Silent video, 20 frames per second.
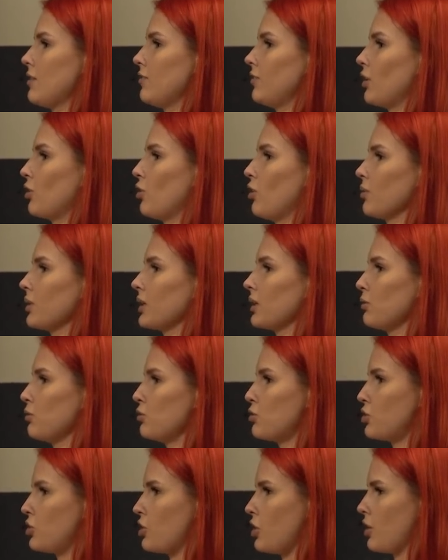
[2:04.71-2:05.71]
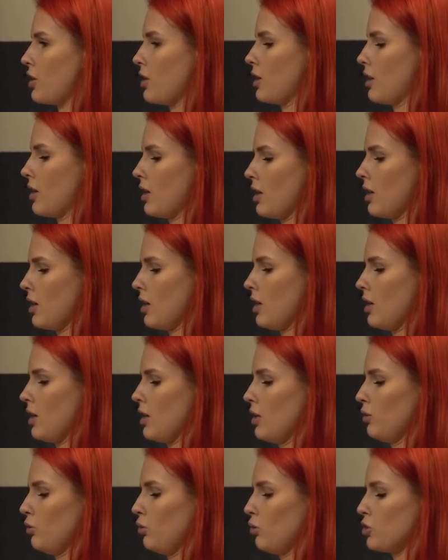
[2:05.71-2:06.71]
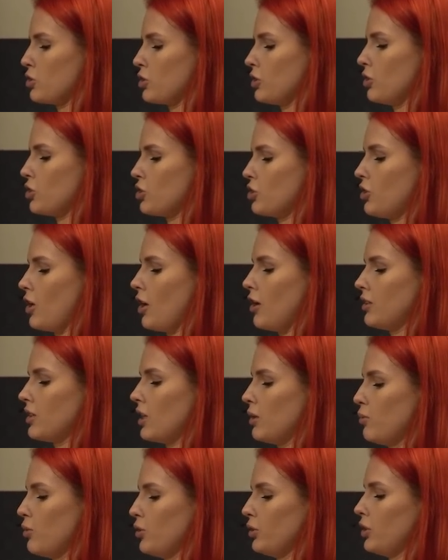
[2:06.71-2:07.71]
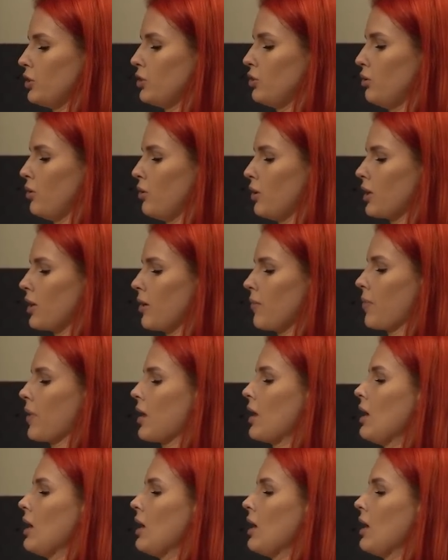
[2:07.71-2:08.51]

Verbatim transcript: В таком случае тоже начинают работать ноги.